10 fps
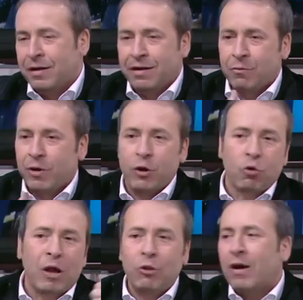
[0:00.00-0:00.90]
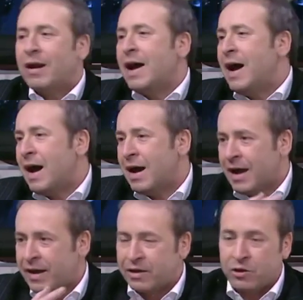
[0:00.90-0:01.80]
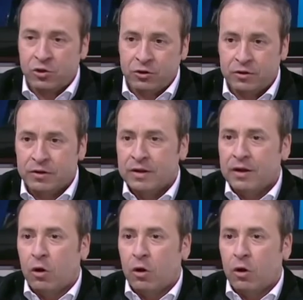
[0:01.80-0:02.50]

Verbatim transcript: eh, bueno, cuando arranca y qué sé yo,